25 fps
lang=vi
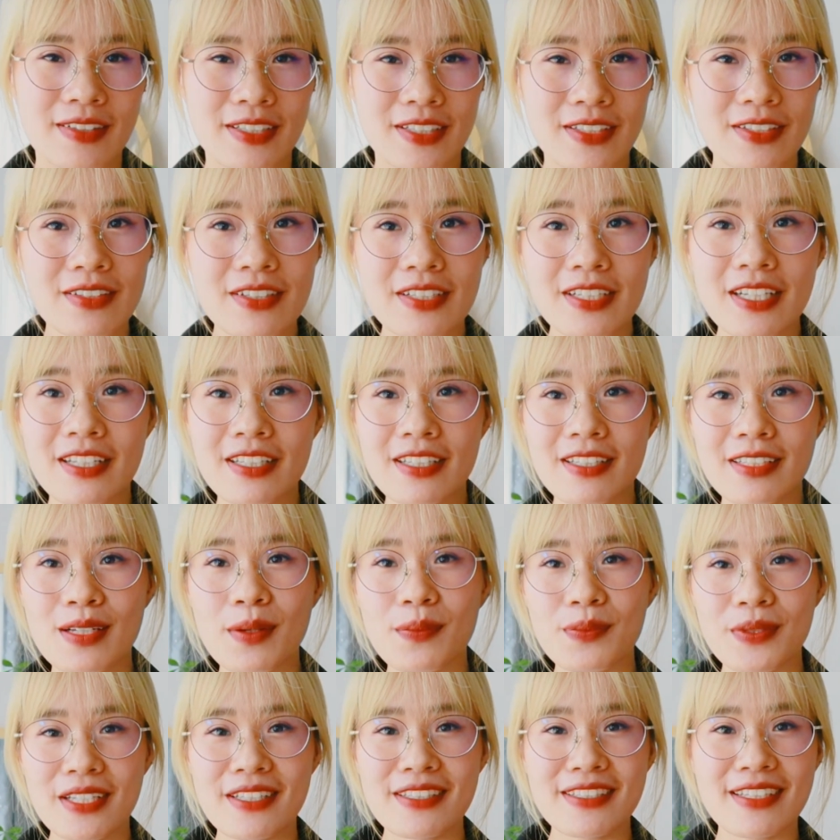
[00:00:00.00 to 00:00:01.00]
à, đưa đến những
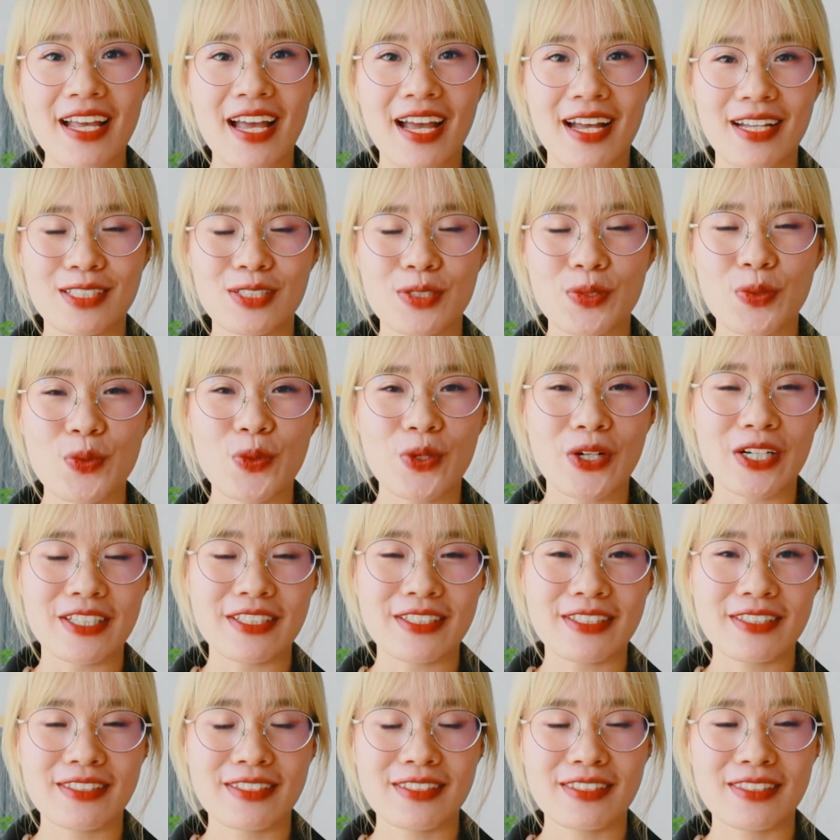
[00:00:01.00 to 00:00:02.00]
thông tin giả cho cô ấy
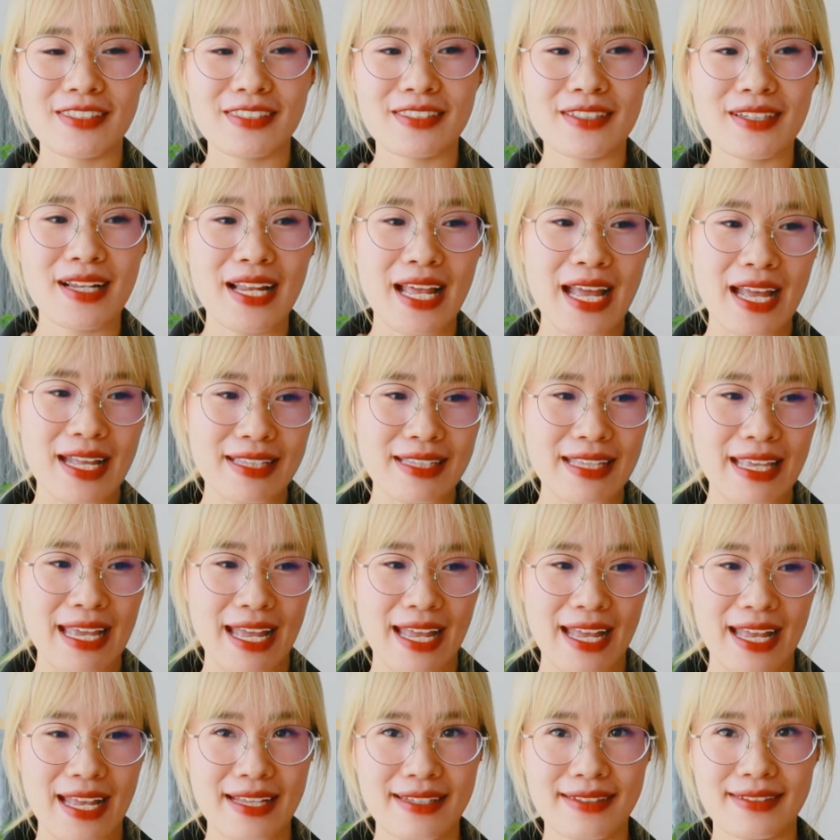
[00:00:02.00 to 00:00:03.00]
như là
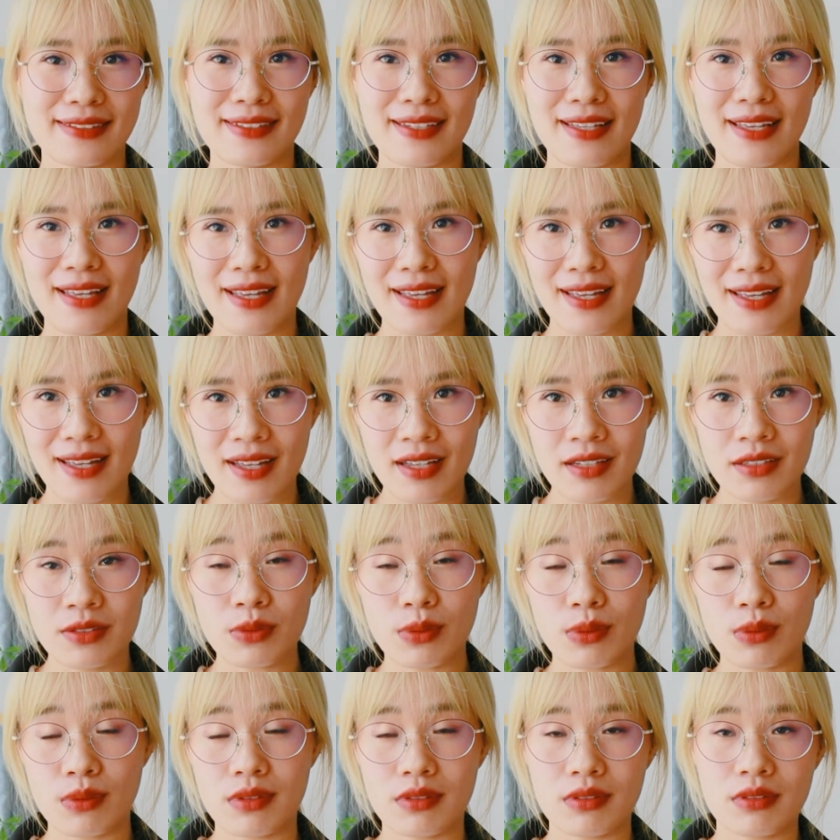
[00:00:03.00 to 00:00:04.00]
nhà xe
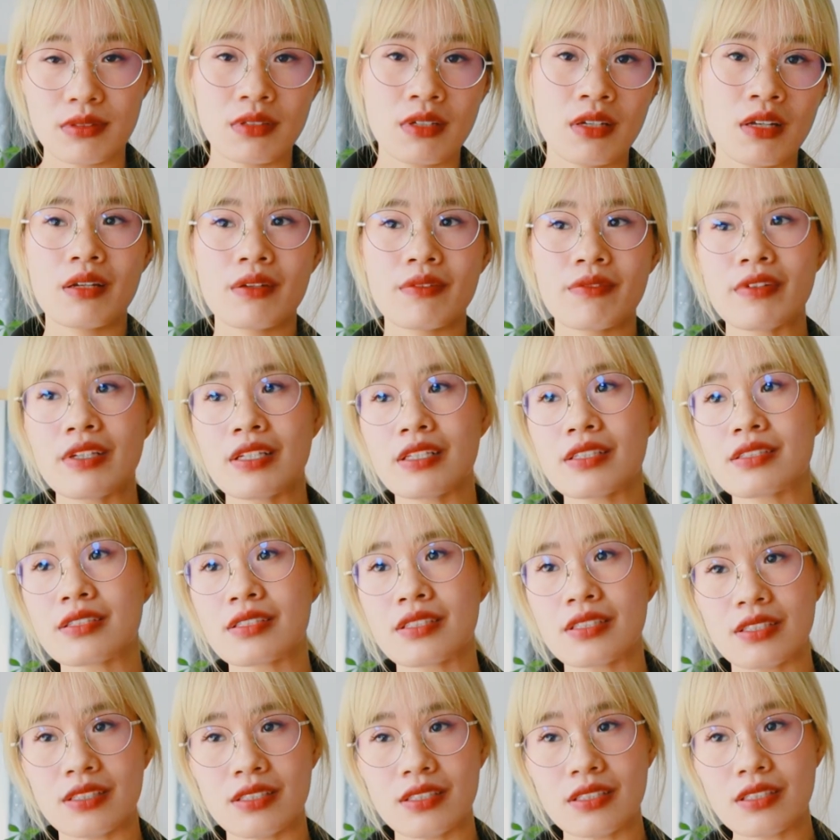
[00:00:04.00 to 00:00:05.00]
rồi vị
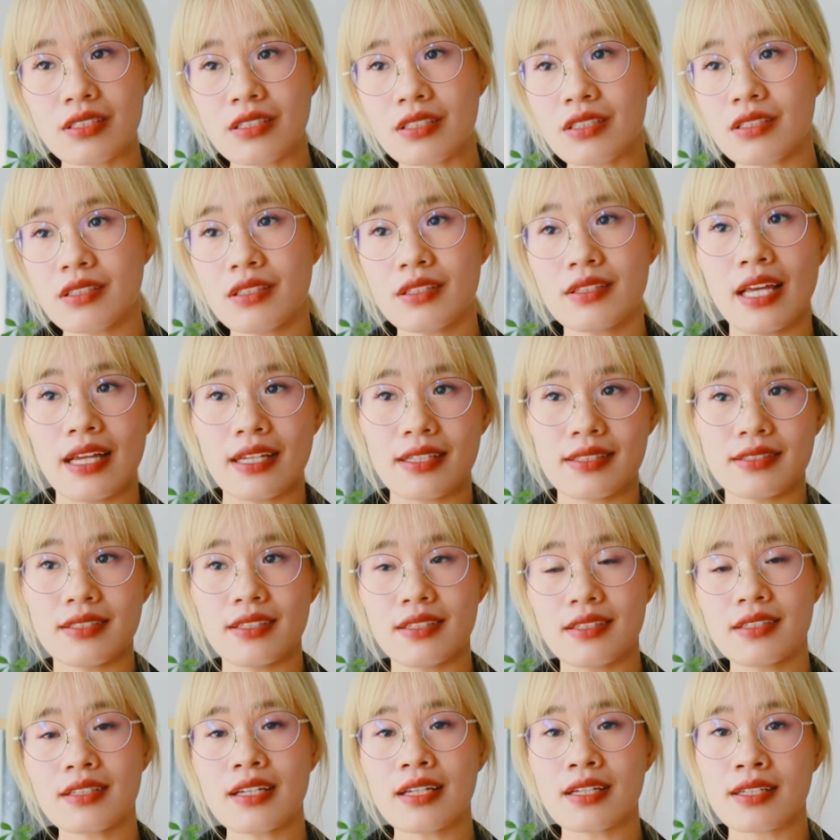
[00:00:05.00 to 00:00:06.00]
trí tài
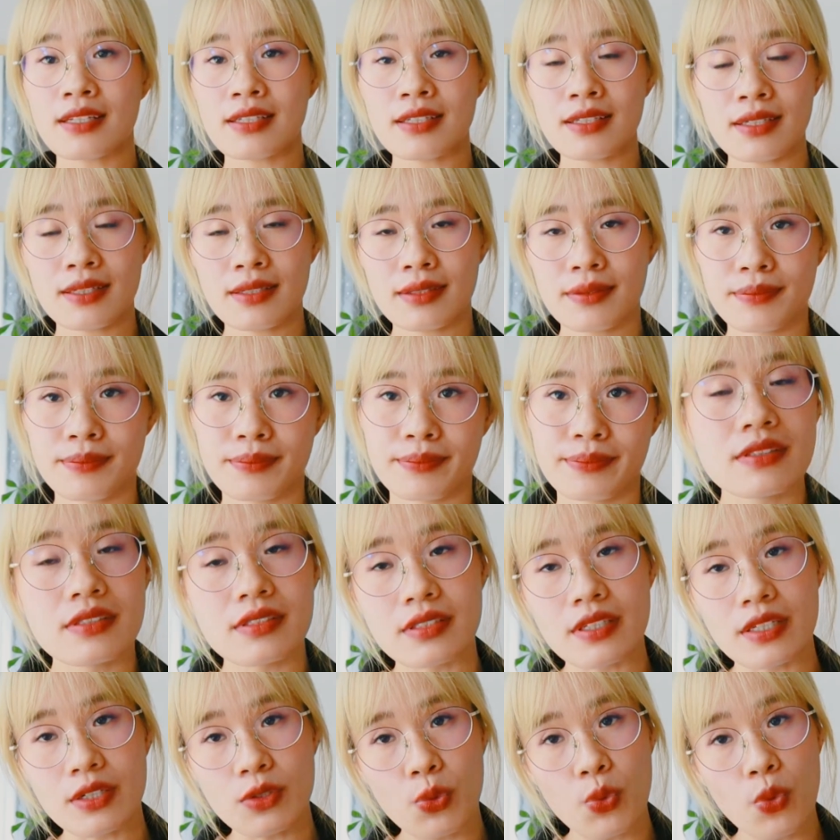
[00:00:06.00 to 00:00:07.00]
chính này kia
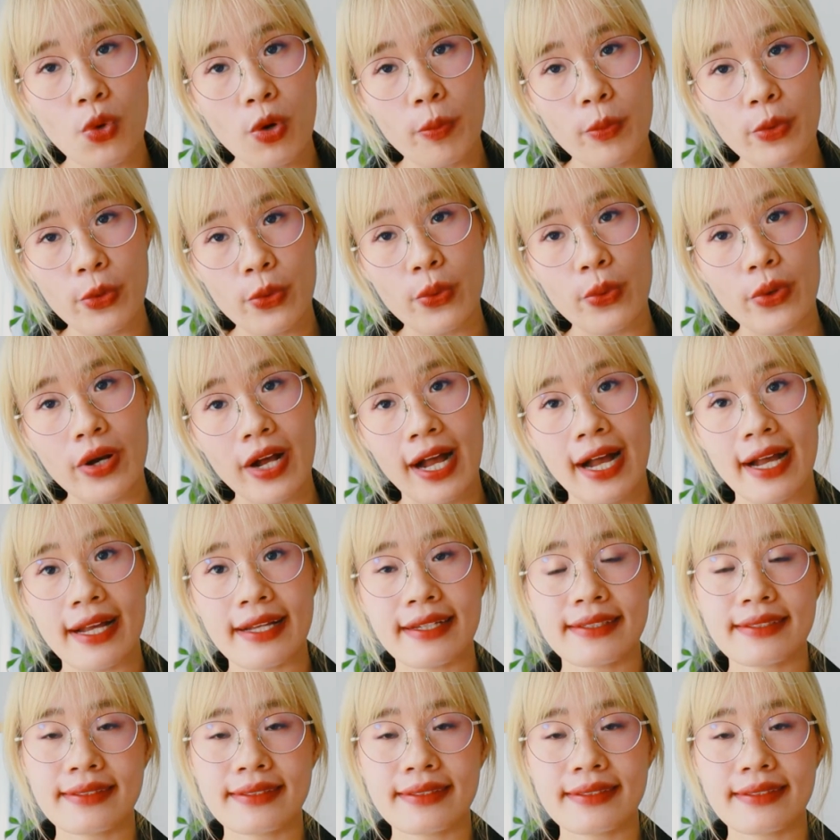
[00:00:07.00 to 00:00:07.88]
chỉ để cua một cô gái